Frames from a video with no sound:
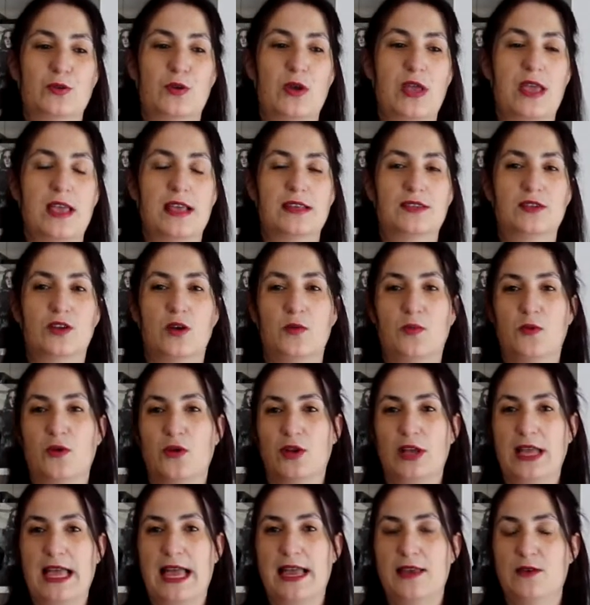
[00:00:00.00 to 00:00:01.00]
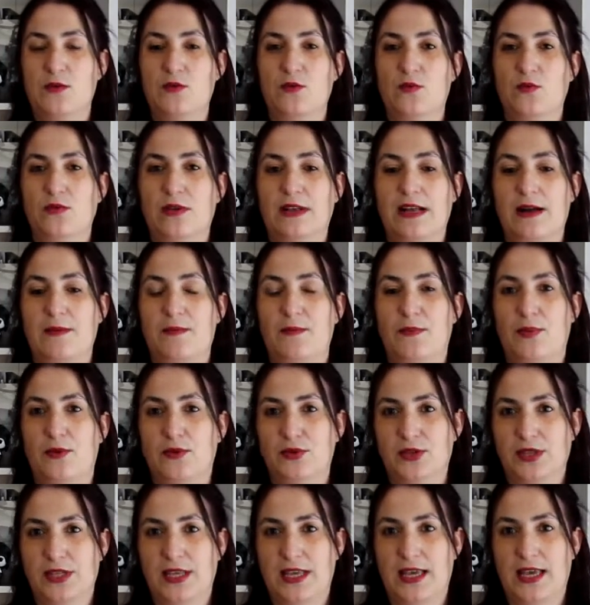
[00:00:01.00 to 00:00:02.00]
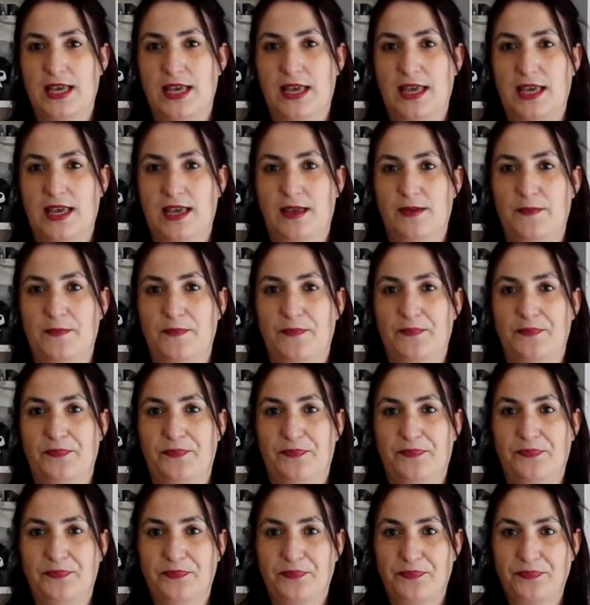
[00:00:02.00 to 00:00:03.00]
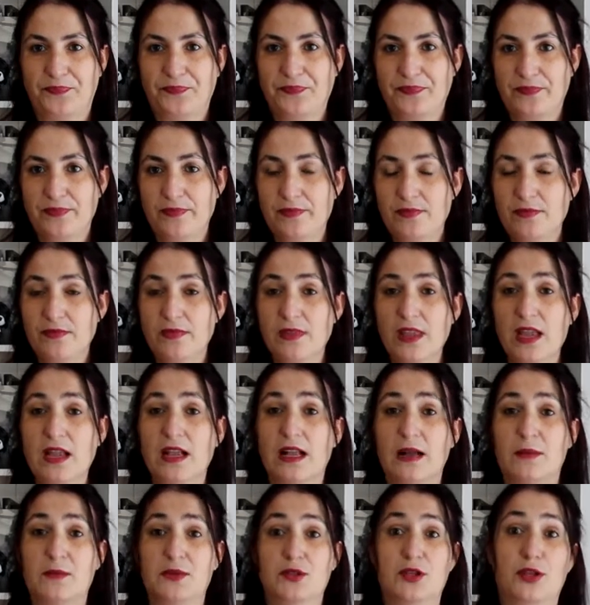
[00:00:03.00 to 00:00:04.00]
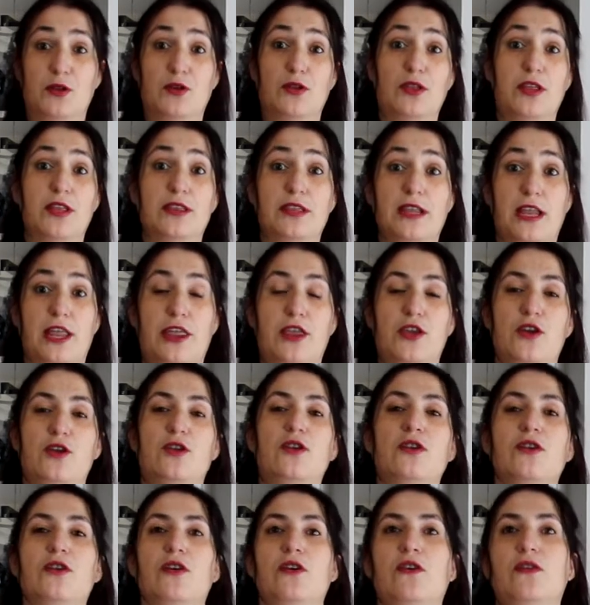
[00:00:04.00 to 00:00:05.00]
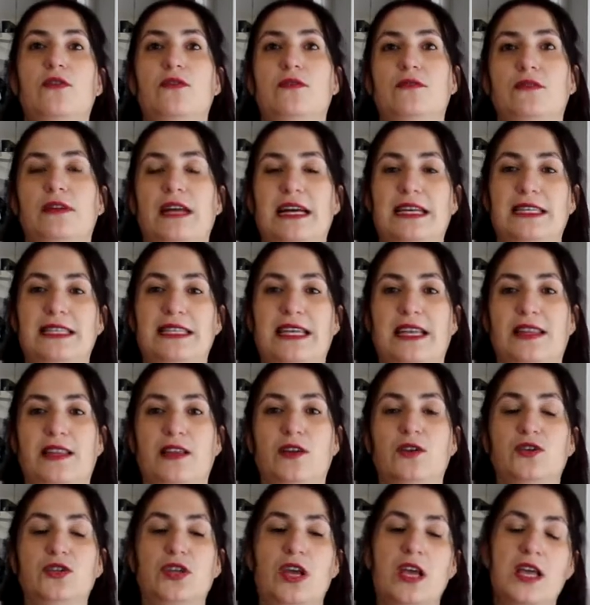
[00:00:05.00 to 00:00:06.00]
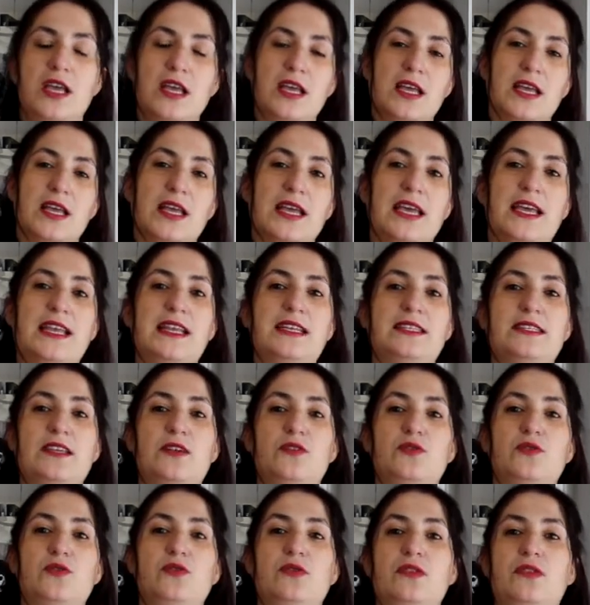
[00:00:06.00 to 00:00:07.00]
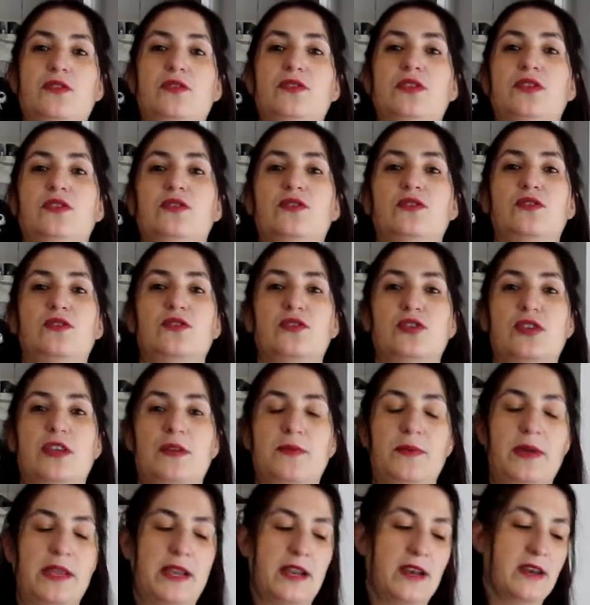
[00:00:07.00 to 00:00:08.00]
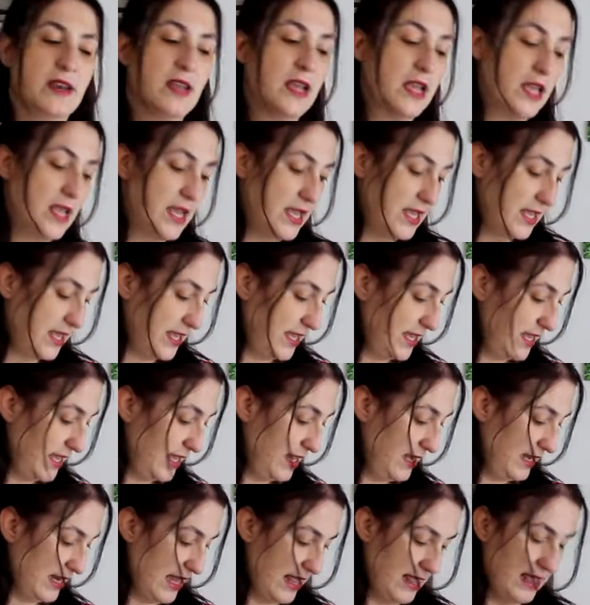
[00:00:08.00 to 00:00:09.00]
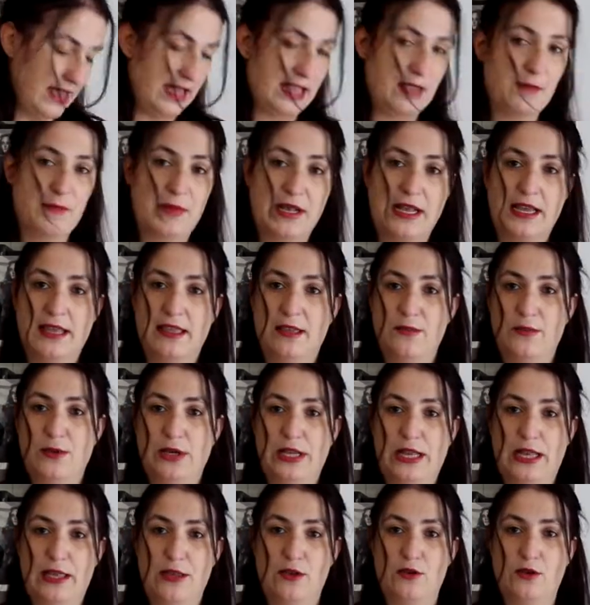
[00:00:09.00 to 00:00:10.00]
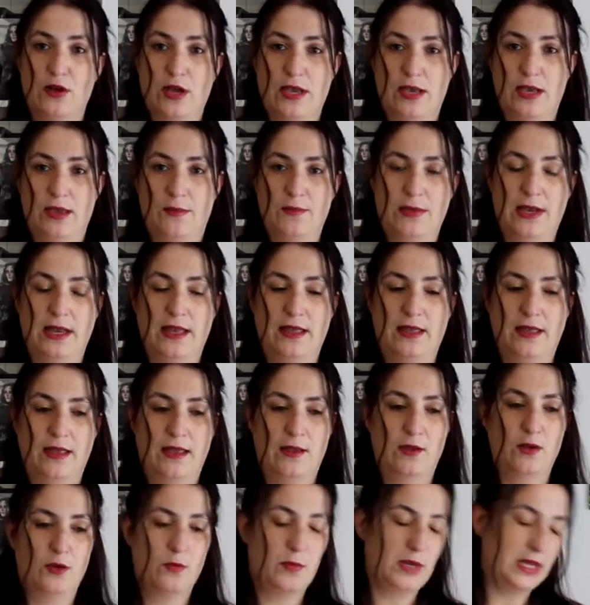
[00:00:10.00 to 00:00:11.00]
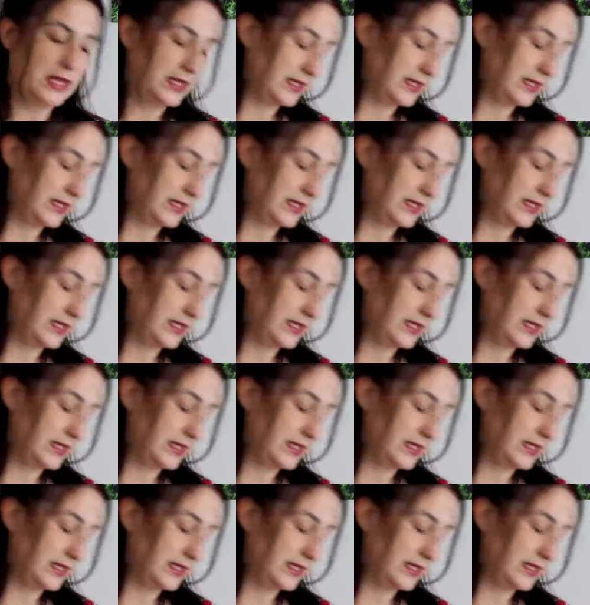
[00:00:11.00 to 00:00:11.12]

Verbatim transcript: es como que hay un campos de mm, campos de concentración con asiáticos en Estados Unidos y entonces los liberan y nada, ahí me quedé porque digo que me quedé dormida